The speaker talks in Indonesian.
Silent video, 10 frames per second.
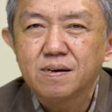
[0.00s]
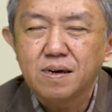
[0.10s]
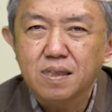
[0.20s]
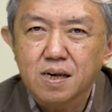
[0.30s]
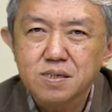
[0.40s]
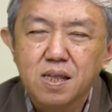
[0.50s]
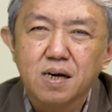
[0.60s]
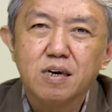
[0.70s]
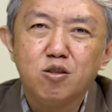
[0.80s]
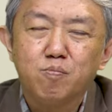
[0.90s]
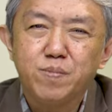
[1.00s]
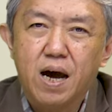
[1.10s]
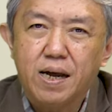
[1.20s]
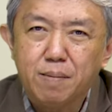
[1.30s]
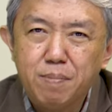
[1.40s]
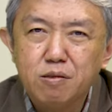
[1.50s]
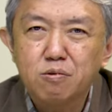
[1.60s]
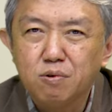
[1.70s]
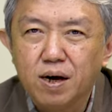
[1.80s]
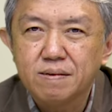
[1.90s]
kita sedang hidup di hadapan
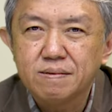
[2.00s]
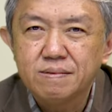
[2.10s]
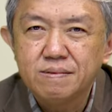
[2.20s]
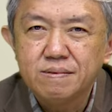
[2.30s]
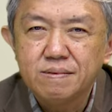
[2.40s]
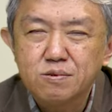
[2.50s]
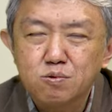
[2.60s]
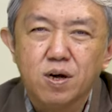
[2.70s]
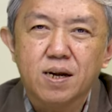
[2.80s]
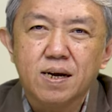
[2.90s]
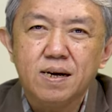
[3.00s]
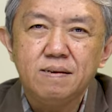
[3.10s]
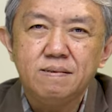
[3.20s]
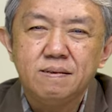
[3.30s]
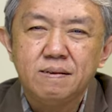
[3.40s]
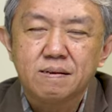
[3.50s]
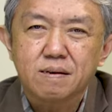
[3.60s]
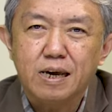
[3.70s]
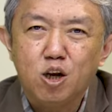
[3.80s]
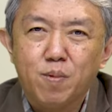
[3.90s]
Tuhan. Saudara,
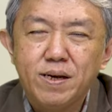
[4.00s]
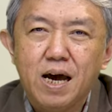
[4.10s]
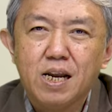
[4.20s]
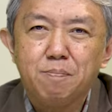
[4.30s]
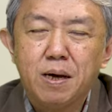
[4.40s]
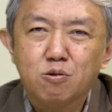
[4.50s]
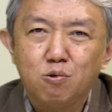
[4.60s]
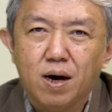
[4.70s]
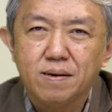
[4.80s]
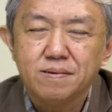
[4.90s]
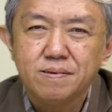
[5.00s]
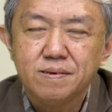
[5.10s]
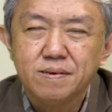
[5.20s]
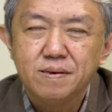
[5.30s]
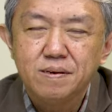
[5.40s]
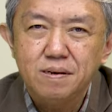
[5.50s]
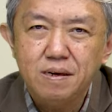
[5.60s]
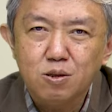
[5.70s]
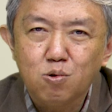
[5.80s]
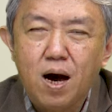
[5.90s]
kehidupan di hadapan Tuhan
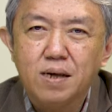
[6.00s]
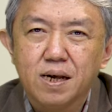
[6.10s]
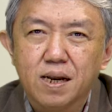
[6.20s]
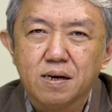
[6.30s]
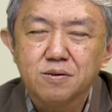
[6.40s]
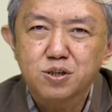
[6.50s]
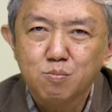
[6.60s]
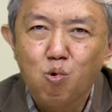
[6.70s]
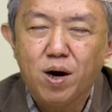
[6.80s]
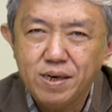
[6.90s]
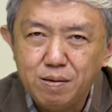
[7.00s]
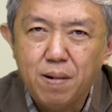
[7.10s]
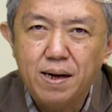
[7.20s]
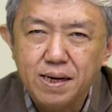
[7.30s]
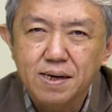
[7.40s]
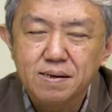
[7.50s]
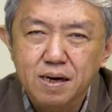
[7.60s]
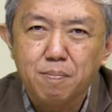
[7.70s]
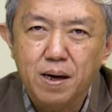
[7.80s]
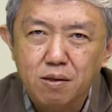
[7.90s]
itu adalah sebuah ibadah
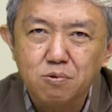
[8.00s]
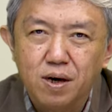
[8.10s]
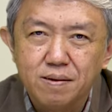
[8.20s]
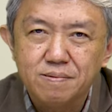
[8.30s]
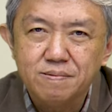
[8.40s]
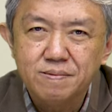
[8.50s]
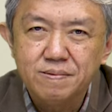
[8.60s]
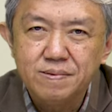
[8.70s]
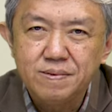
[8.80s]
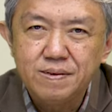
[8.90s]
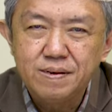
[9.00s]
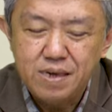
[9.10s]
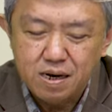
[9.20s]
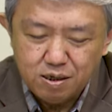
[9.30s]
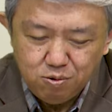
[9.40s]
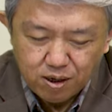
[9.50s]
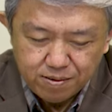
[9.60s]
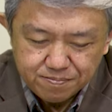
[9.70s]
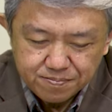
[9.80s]
kepada Tuhan. Yang kedua,